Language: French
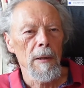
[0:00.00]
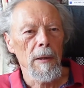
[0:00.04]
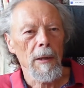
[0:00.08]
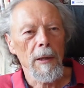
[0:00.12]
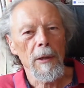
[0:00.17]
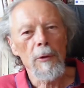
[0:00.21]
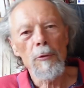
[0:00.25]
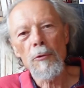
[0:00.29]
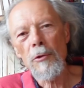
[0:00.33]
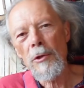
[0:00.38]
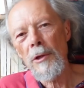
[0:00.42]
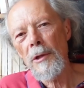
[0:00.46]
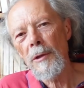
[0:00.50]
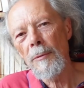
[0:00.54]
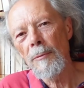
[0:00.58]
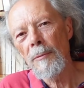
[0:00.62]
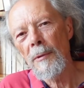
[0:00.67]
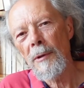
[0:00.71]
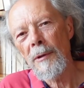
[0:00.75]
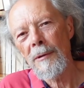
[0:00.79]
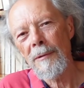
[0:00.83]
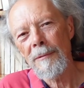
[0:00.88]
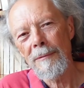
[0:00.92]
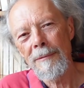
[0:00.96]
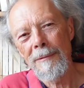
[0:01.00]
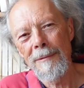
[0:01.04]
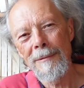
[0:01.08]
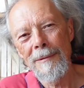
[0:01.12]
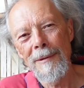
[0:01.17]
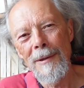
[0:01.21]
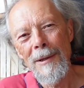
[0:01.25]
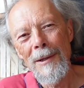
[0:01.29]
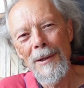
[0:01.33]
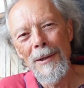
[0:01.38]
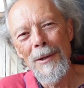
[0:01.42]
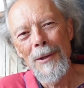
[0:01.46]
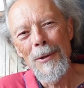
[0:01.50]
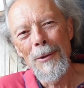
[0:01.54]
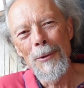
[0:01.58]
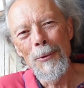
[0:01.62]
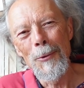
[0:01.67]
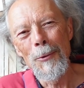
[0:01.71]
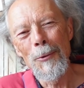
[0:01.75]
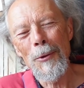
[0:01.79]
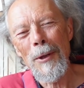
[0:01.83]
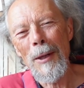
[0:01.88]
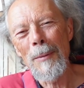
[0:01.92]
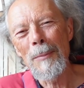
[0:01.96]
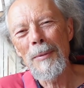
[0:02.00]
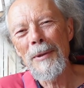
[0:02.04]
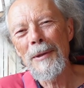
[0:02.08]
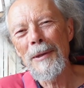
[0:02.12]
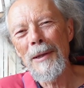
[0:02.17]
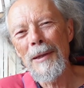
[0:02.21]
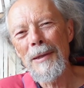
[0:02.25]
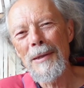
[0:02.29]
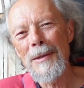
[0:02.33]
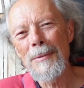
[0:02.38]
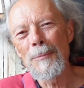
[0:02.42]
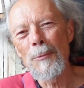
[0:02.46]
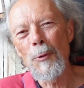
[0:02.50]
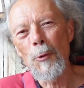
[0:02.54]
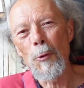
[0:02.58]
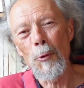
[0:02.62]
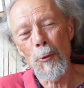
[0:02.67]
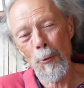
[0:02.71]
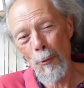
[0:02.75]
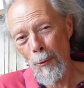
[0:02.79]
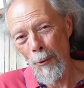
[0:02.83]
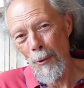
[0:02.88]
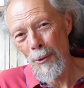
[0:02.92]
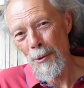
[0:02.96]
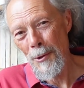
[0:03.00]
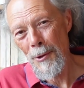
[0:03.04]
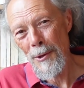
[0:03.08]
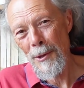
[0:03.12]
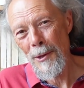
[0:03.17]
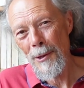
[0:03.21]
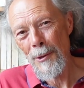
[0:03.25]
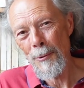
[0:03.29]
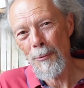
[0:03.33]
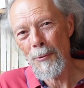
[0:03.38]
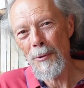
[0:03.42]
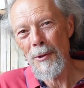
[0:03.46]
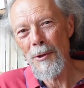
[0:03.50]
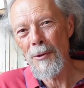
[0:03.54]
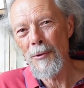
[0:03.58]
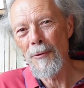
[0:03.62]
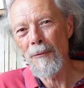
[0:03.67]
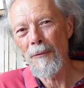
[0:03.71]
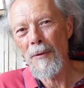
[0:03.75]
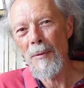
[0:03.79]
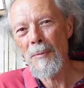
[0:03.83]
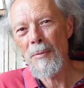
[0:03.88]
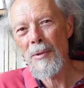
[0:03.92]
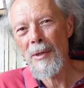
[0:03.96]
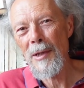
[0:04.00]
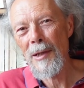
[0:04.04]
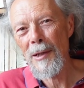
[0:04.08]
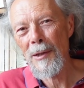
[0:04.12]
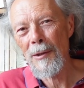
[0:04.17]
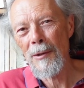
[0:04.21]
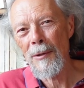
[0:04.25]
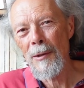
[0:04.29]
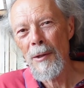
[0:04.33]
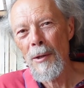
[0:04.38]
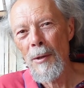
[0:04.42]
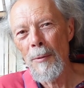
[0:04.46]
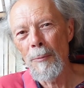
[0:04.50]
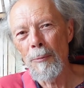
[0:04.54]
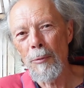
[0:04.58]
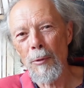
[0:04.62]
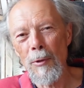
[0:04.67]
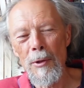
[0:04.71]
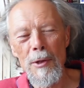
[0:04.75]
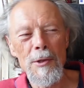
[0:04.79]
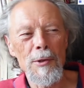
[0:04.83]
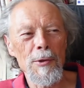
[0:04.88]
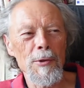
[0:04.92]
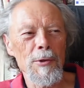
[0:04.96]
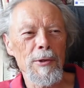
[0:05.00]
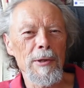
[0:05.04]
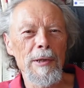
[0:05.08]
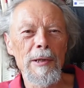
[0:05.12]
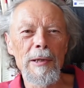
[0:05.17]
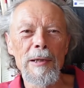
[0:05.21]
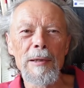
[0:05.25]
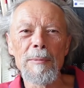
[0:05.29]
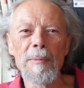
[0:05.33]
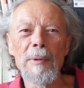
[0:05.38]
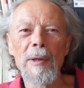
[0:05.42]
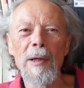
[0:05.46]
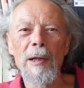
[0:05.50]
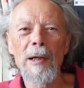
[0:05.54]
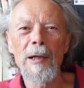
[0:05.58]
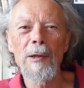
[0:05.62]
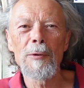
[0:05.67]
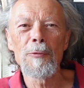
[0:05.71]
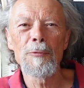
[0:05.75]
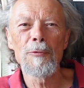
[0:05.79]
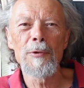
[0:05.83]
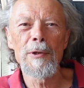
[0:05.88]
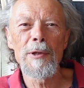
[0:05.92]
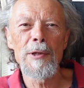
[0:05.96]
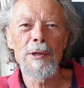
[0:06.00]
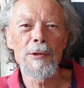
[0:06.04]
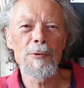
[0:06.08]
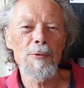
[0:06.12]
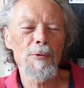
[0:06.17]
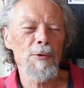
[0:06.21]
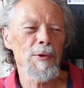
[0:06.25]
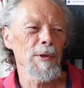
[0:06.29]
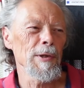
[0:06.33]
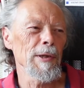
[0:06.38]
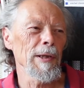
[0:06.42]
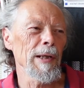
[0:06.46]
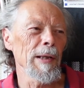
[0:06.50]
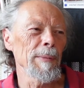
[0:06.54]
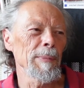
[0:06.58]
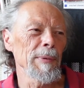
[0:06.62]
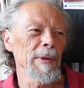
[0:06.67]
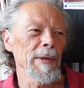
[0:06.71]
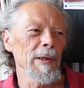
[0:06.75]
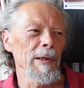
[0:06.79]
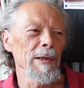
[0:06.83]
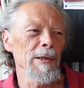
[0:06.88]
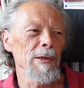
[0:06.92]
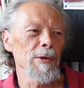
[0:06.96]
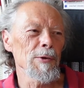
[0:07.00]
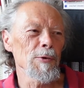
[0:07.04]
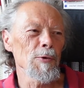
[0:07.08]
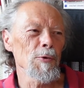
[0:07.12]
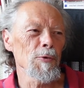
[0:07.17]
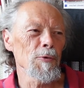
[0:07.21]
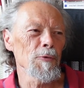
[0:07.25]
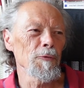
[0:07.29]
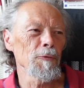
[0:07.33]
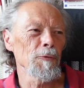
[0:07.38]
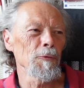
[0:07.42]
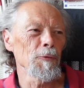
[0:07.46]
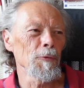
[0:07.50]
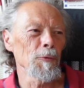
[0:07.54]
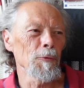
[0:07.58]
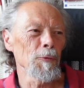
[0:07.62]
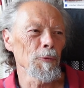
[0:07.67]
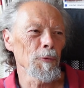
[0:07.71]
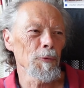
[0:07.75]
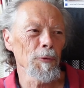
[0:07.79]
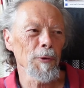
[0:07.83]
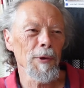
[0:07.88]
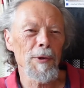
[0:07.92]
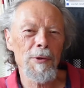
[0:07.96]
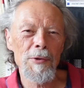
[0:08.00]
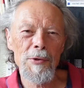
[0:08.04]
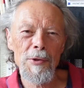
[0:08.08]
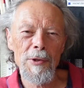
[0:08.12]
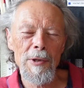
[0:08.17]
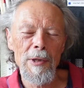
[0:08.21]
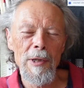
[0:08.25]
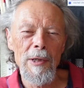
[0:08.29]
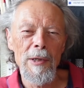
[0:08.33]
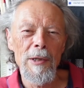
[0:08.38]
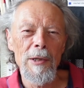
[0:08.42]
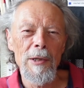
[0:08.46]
Très logiquement, le capitalisme concurrentiel du XIXe siècle, pour l'essentiel libéral, où les sociétés capitalistes se font en concurrence,